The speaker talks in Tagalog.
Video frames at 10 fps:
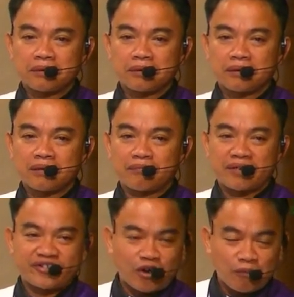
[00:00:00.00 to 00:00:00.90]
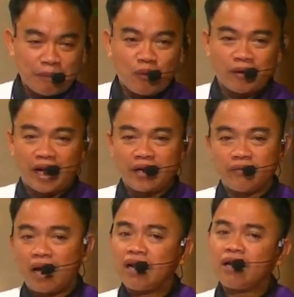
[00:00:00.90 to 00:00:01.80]
Mas dako pag grado da
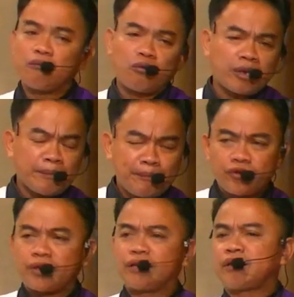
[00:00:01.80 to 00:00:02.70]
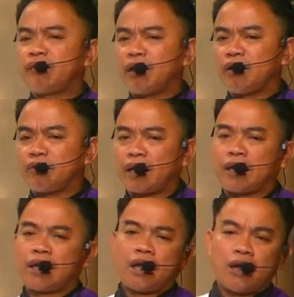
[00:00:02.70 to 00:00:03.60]
ana, mo ang tao dayon kay
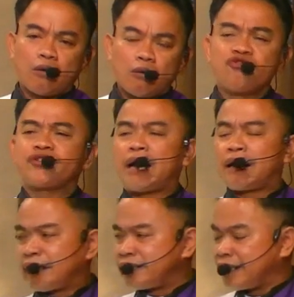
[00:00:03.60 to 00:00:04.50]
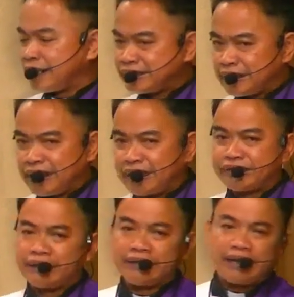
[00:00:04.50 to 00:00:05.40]
unsa ang nasa yung kasing-kasing
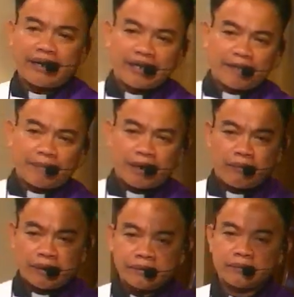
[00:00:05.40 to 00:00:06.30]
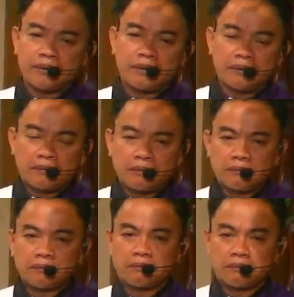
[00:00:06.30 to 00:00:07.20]
iya gini ipagawas.
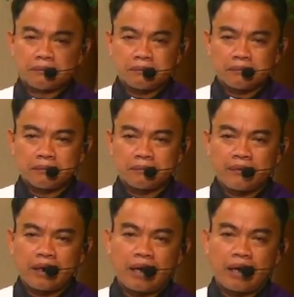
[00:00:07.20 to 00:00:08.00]
Muna nga